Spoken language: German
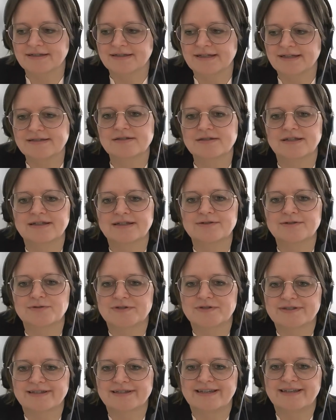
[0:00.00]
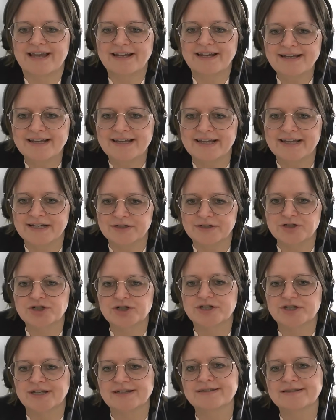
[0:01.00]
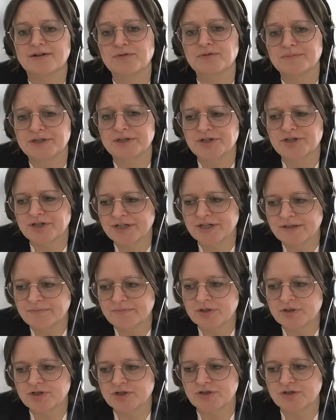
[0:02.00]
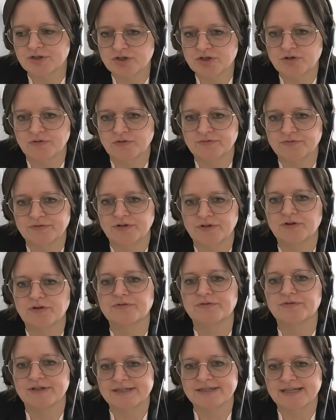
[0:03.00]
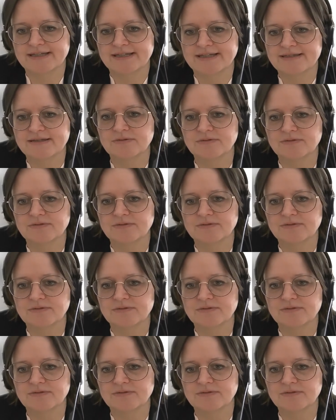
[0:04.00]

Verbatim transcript: jetzt industriell hergestellt, auch mit chemischen Stoffen noch versetzt.